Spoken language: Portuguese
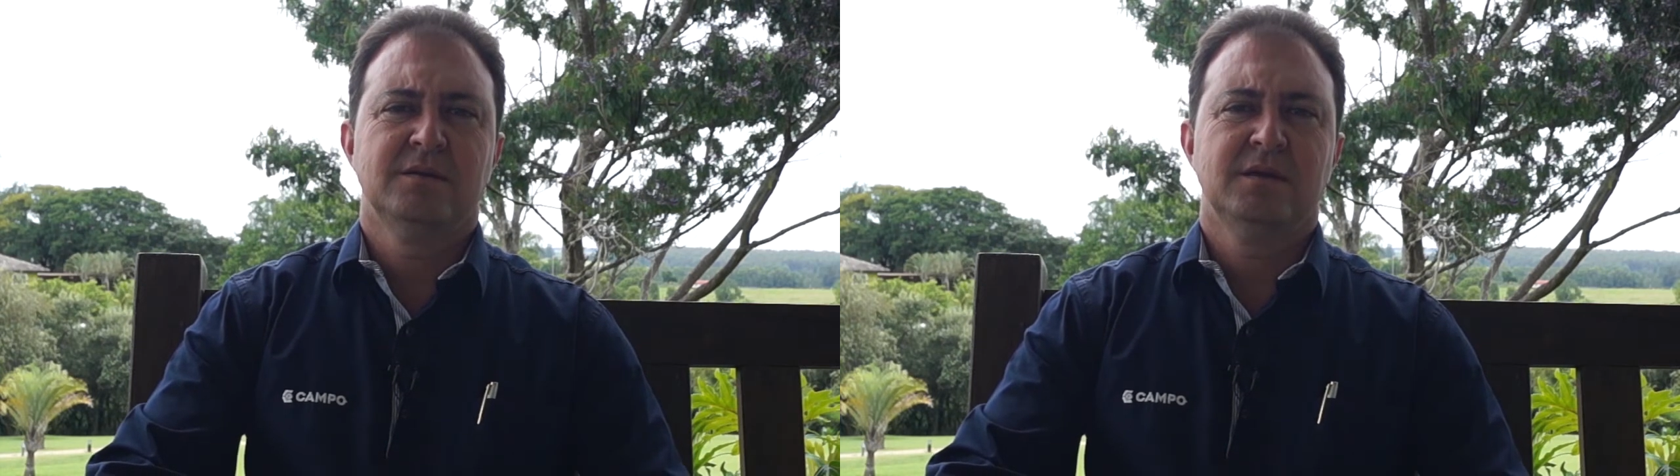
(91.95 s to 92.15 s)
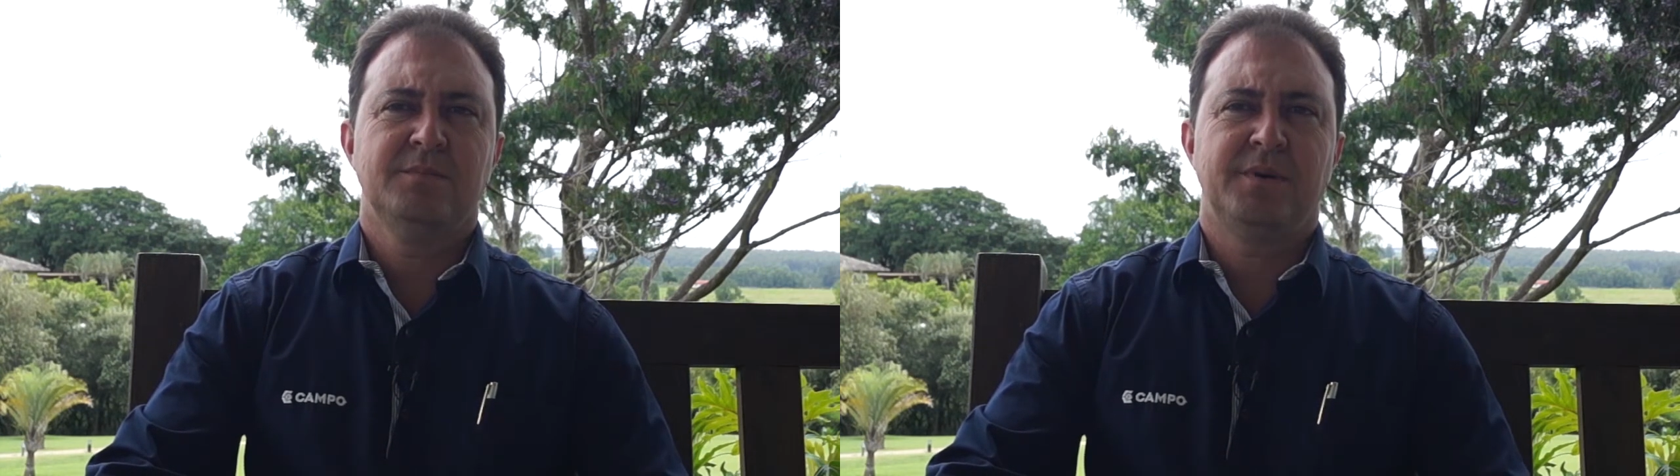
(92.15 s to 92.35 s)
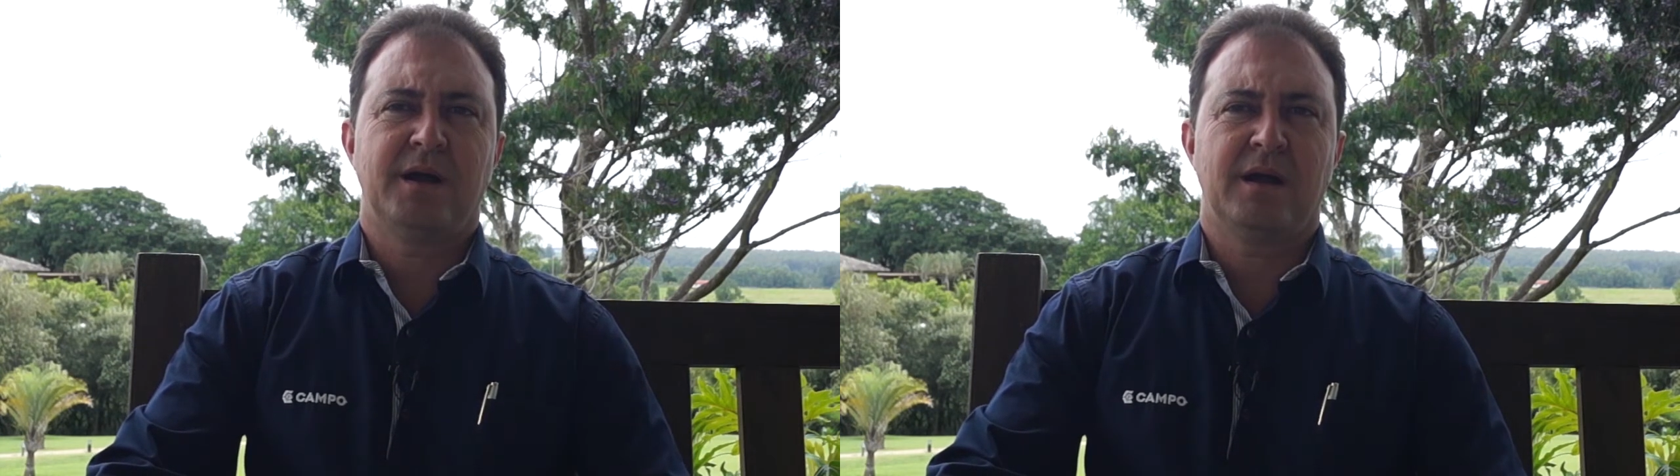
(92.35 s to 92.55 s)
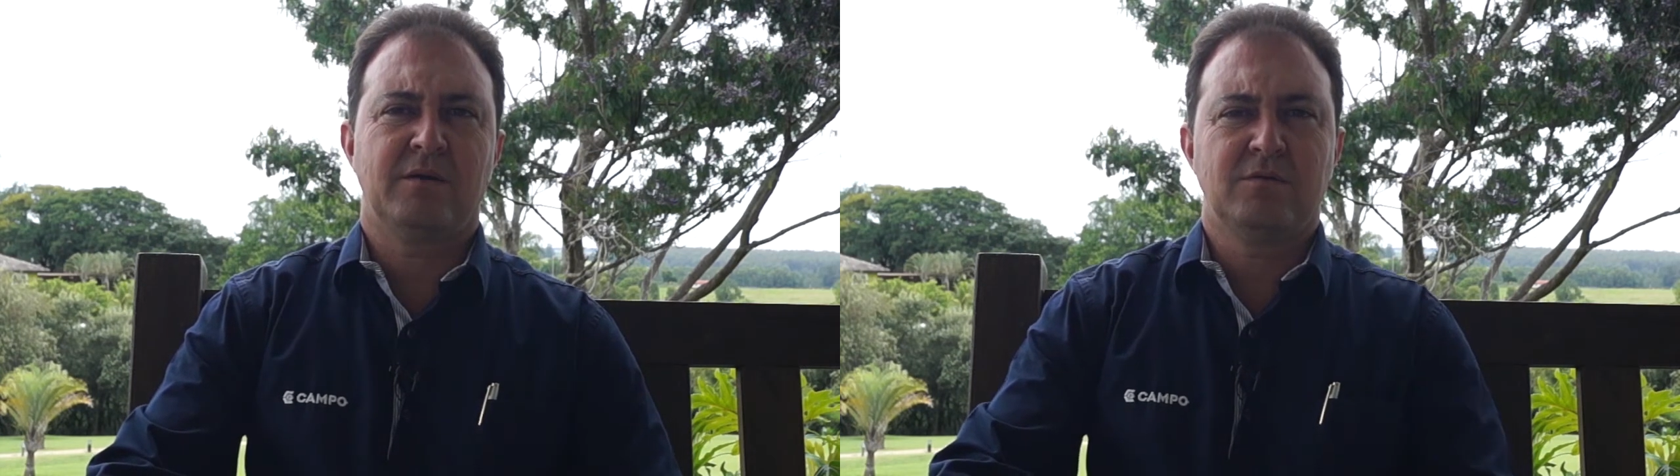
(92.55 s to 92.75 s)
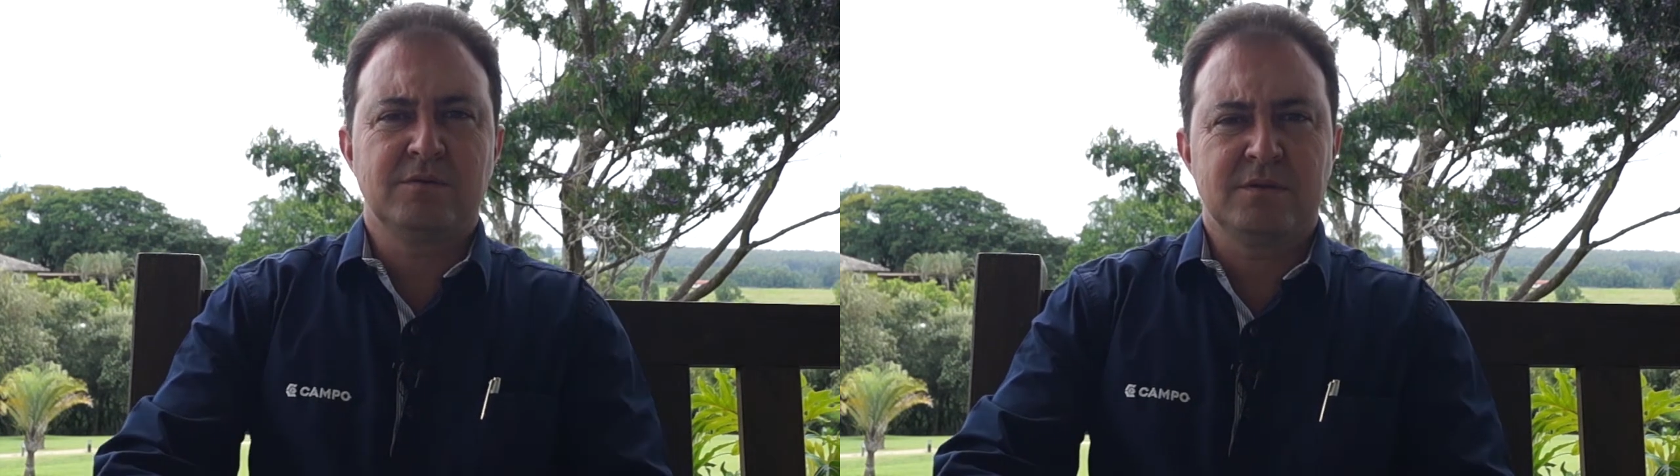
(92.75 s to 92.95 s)
e paga a
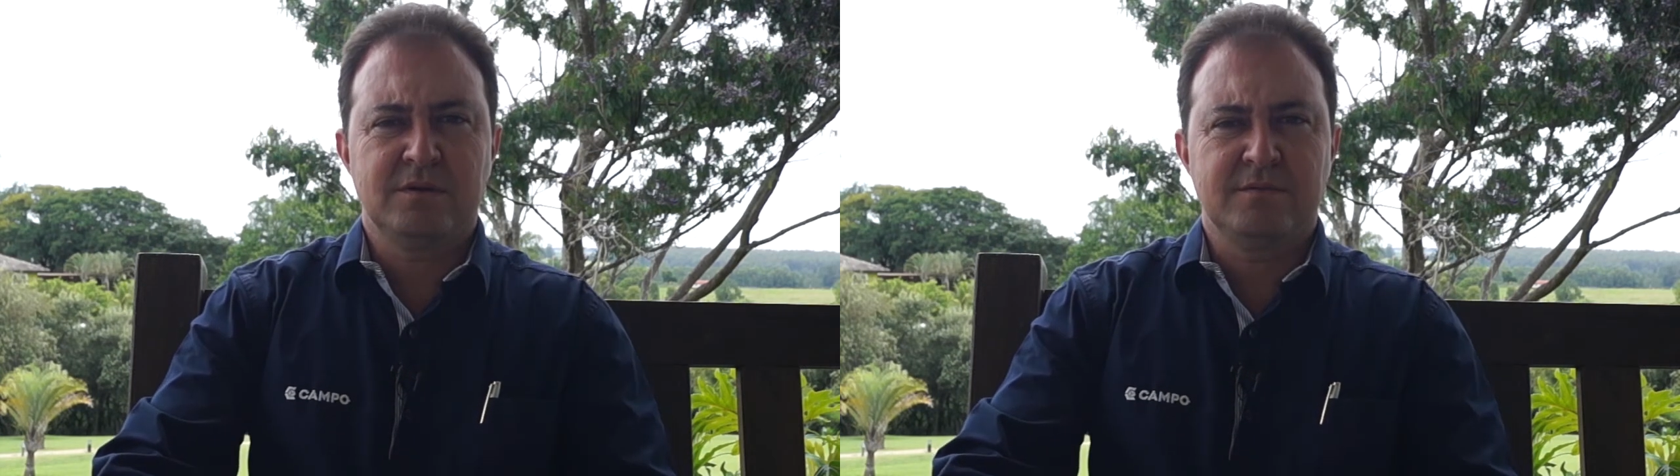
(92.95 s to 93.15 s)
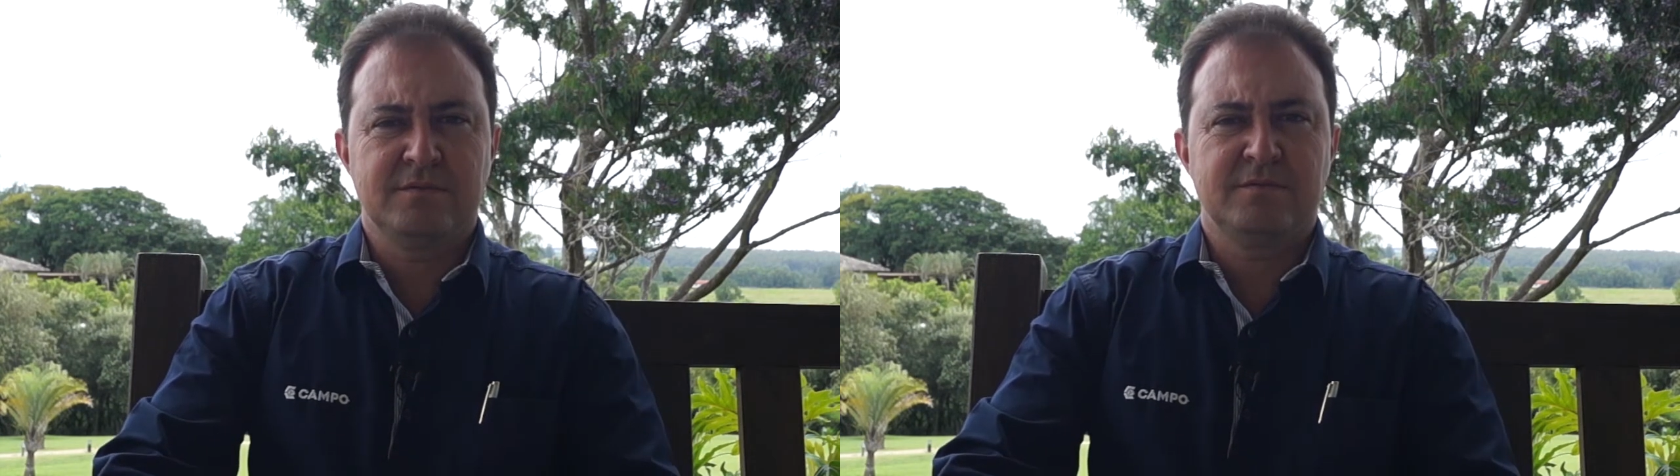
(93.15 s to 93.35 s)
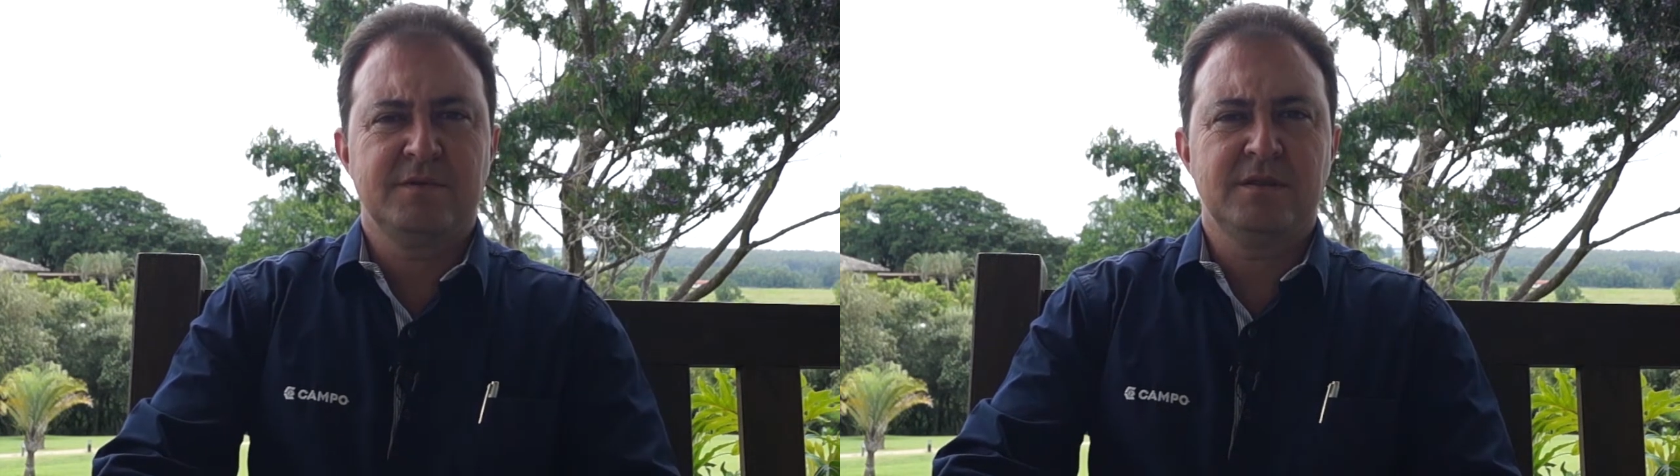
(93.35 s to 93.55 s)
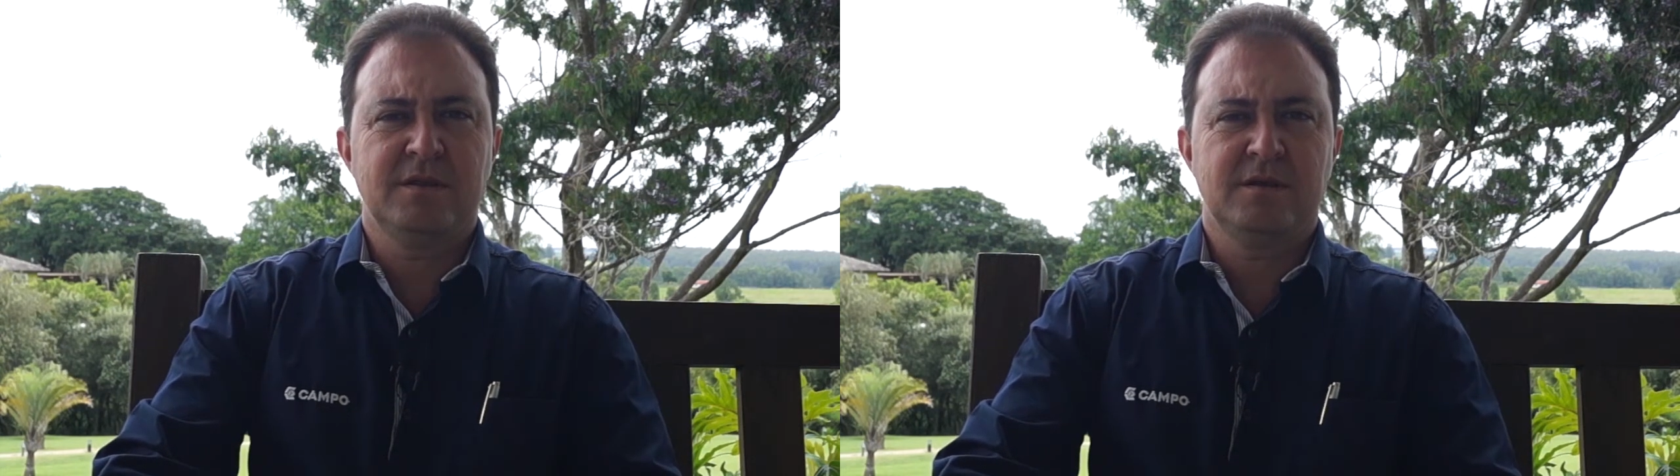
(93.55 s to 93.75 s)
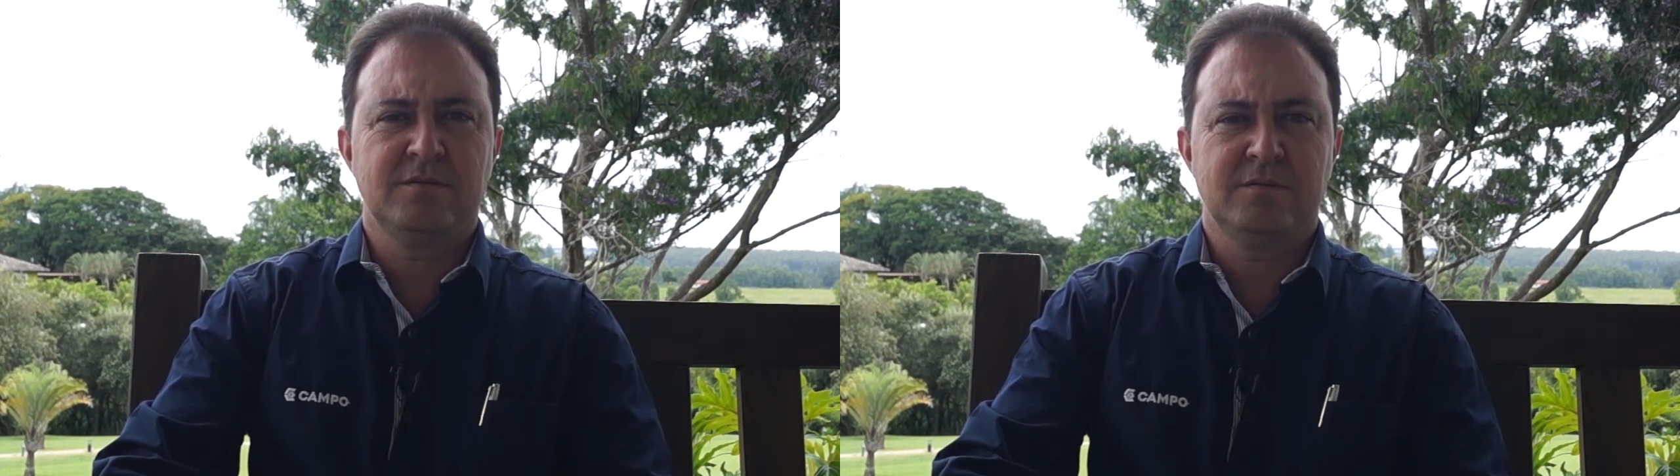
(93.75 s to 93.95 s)
conta
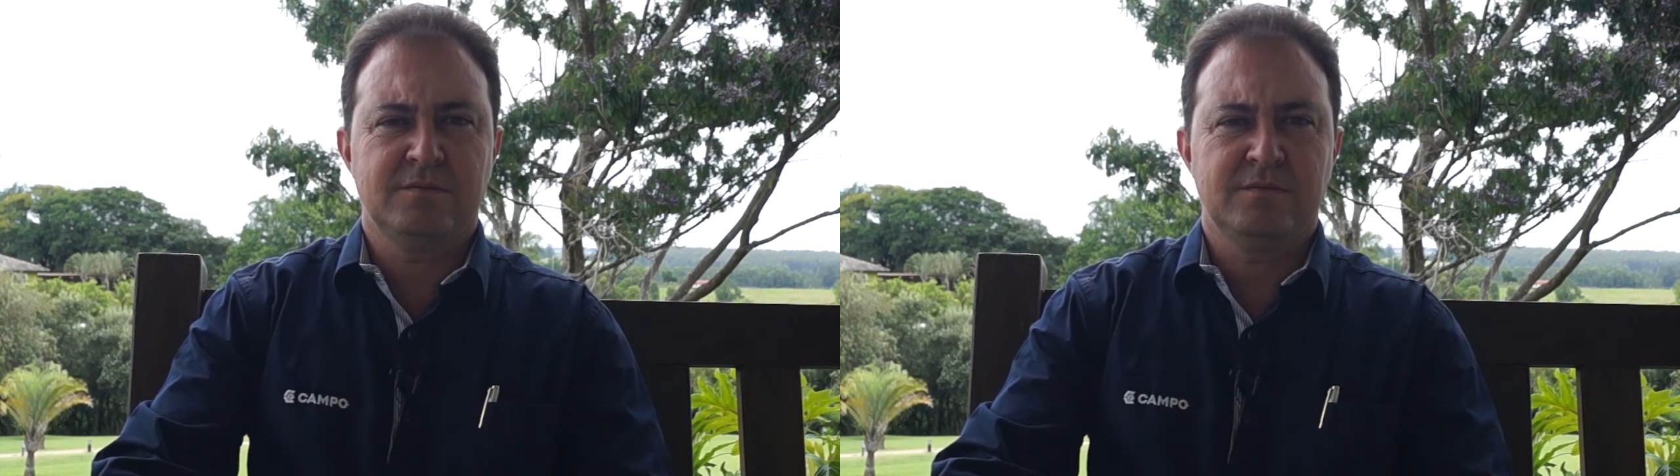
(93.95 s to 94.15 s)
vendendo